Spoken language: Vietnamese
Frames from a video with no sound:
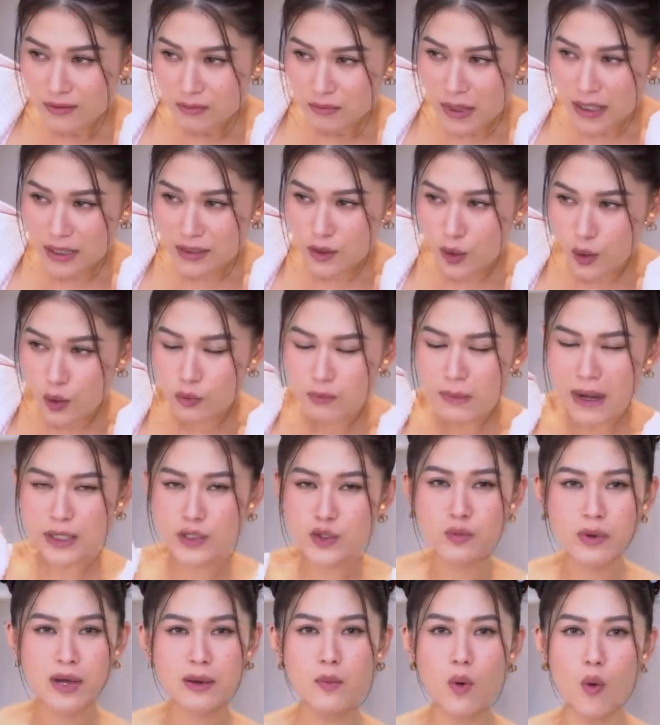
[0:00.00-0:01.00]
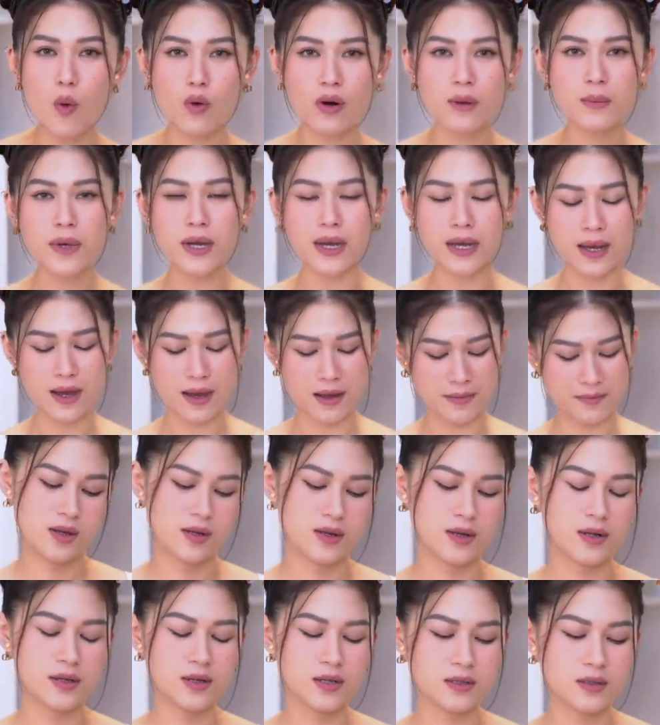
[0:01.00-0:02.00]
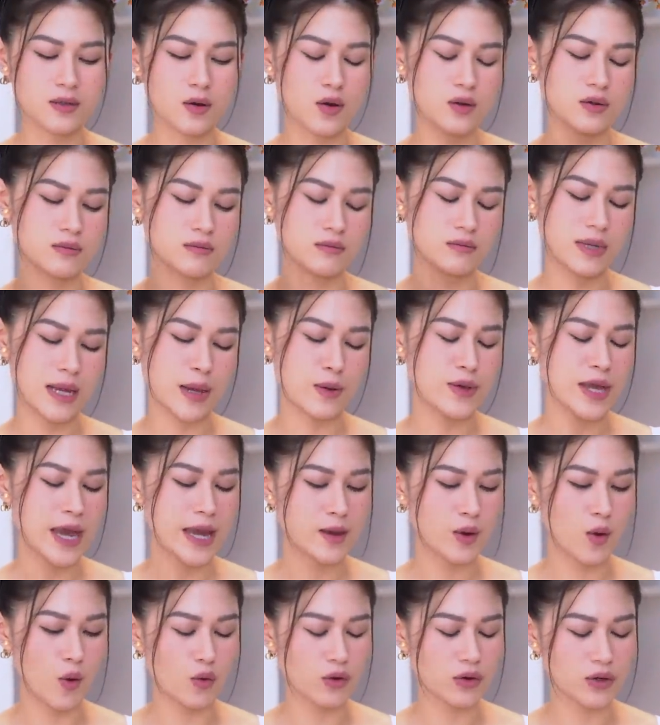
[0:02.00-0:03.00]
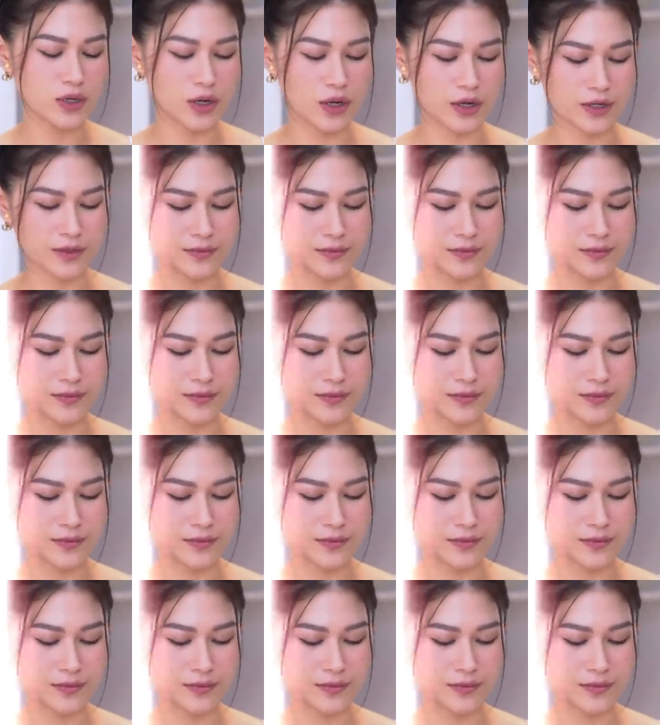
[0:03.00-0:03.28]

mà kiểu mặt chú bé buồn lắm kìa. Đó, nên thôi đeo dây cổ được rồi.